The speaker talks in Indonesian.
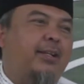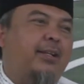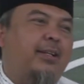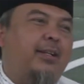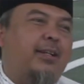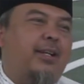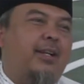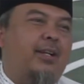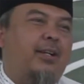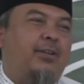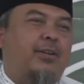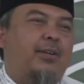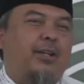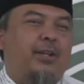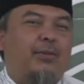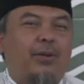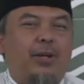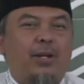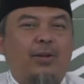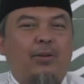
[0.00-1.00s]
Kalau
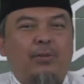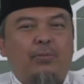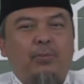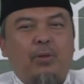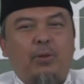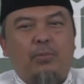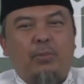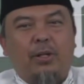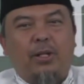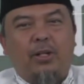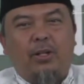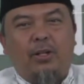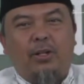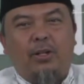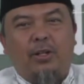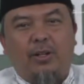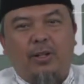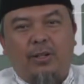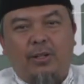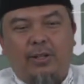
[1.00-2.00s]
Iwan Awad mau
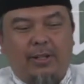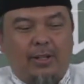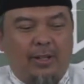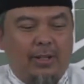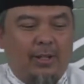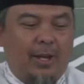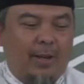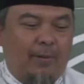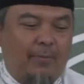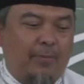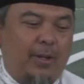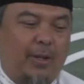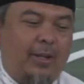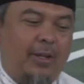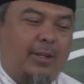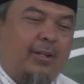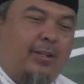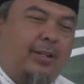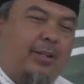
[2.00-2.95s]
mendownload di HP,